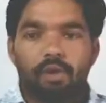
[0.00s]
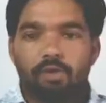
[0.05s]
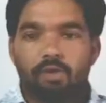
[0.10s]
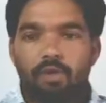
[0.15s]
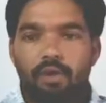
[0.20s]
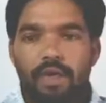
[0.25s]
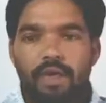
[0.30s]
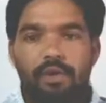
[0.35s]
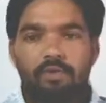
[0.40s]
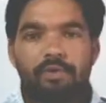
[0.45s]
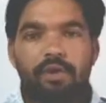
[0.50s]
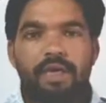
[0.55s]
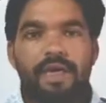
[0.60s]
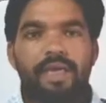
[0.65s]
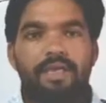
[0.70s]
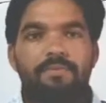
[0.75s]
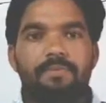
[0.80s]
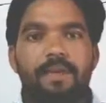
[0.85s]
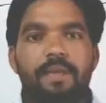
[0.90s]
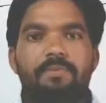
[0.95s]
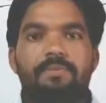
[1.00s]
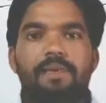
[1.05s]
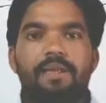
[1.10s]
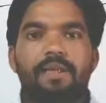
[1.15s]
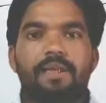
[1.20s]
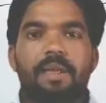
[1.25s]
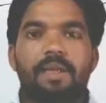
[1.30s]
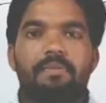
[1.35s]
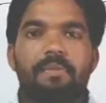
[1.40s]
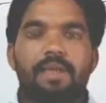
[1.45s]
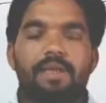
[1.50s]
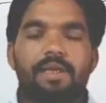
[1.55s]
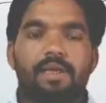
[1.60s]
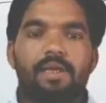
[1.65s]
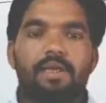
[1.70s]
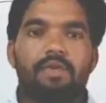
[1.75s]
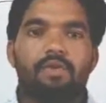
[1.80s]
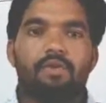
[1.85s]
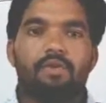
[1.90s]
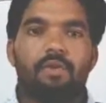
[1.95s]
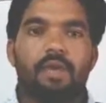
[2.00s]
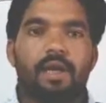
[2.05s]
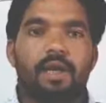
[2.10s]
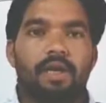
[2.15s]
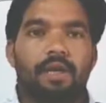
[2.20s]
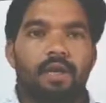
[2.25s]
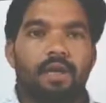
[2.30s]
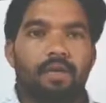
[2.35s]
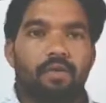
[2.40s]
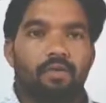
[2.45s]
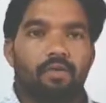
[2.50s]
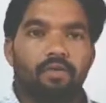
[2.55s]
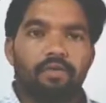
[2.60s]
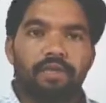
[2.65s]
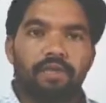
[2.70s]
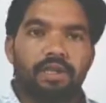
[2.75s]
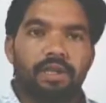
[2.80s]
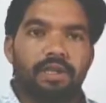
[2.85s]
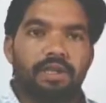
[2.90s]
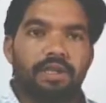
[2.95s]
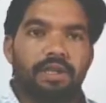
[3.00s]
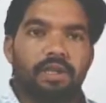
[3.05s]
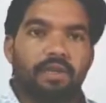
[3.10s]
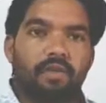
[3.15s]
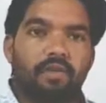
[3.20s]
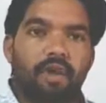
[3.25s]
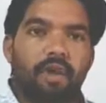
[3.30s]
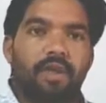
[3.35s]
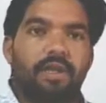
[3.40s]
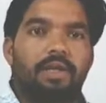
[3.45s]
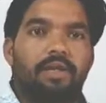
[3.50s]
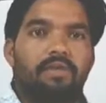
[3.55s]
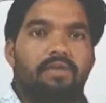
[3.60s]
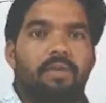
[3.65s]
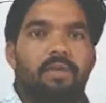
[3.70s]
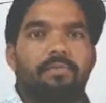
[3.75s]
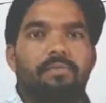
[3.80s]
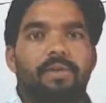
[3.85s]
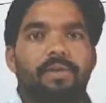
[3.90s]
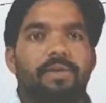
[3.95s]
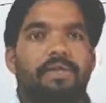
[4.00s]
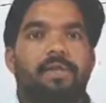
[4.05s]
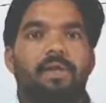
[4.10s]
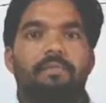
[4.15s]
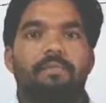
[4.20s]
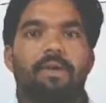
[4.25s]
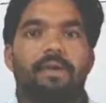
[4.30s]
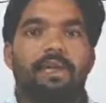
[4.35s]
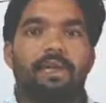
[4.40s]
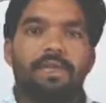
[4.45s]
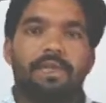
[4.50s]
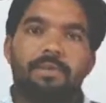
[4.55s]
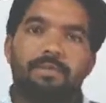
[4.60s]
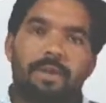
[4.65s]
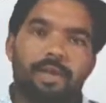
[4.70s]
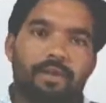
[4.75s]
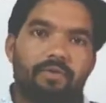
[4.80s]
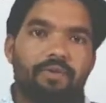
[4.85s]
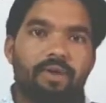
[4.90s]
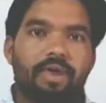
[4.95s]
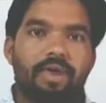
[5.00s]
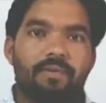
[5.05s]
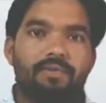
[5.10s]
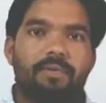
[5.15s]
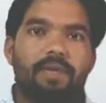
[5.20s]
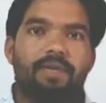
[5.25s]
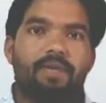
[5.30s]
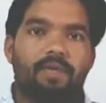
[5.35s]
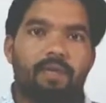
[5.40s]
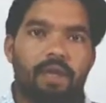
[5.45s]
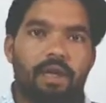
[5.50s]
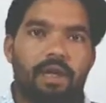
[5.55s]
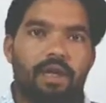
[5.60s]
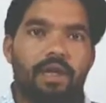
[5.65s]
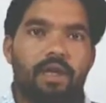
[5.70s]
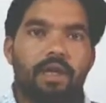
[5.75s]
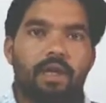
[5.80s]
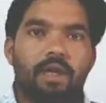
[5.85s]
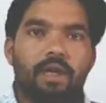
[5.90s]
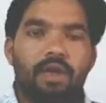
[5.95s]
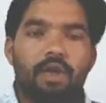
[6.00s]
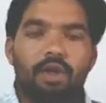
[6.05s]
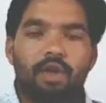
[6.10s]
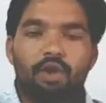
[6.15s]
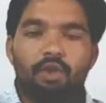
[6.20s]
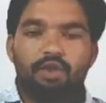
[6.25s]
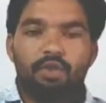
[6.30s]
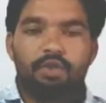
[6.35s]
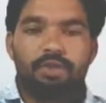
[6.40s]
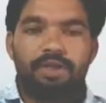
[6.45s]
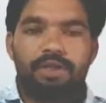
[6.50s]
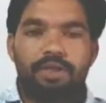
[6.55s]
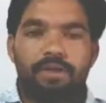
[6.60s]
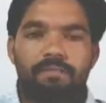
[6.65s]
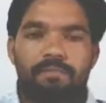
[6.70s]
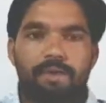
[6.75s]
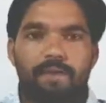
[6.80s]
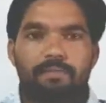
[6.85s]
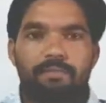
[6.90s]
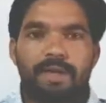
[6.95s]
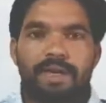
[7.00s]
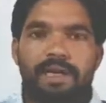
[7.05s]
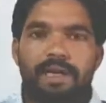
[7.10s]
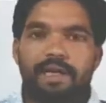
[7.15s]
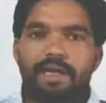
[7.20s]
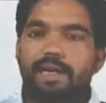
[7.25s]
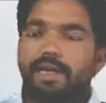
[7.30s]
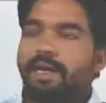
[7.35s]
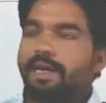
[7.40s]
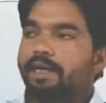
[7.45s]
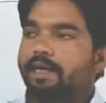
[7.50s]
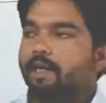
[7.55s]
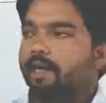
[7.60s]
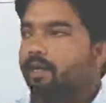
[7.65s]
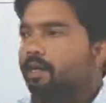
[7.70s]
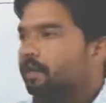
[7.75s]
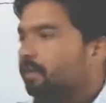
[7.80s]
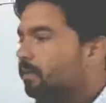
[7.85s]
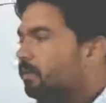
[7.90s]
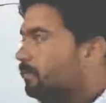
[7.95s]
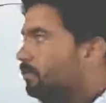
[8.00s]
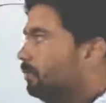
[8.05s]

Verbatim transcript: तो एडवर्टाइजमेंट पे इतना पैसा खर्च हो रहा है कि उस चीज़ की क्वालिटी उतनी बेस्ट नहीं मिल रही सिर्फ एडवर्टाइजमेंट हो रहा है सो so, इस चैप्टर में नरेटर